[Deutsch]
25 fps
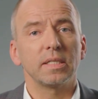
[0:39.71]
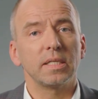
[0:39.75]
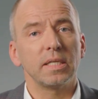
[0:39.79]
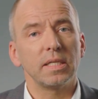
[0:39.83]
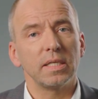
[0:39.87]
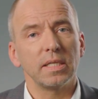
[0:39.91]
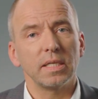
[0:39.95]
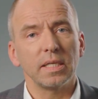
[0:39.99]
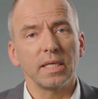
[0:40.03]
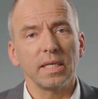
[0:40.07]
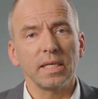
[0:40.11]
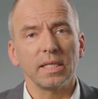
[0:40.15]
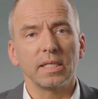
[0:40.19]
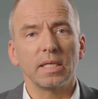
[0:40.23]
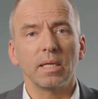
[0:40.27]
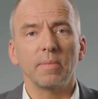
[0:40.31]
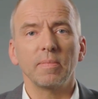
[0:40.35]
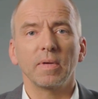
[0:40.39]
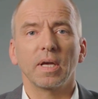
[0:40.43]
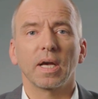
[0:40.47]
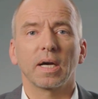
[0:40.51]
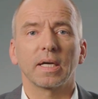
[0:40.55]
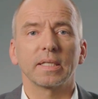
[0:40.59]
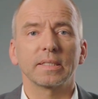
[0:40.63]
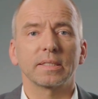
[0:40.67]
die nicht
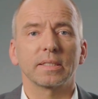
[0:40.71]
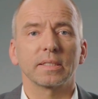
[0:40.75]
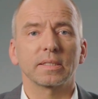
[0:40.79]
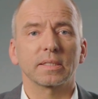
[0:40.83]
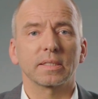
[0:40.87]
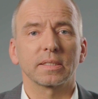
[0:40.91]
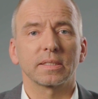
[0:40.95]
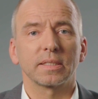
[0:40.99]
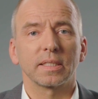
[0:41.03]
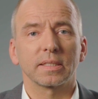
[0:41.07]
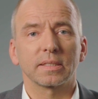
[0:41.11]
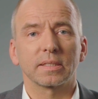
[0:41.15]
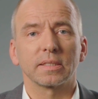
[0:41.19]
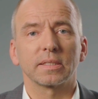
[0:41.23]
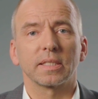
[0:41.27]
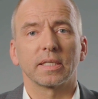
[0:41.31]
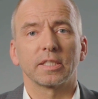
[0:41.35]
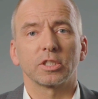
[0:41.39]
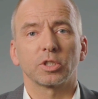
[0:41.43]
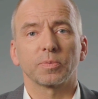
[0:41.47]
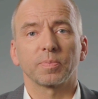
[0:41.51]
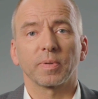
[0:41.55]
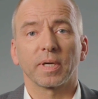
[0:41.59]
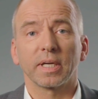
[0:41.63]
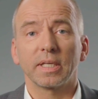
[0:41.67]
dem Geist des Gesetzes
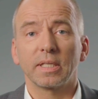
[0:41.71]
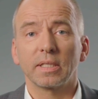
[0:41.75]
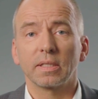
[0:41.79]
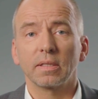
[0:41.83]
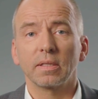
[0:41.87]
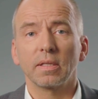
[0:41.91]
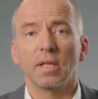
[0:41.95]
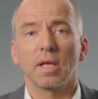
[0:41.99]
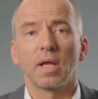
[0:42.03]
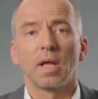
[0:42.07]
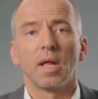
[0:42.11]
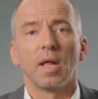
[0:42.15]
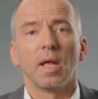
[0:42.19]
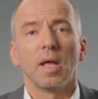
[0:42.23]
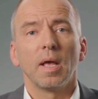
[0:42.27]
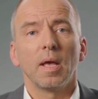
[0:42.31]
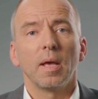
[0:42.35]
entsprechen,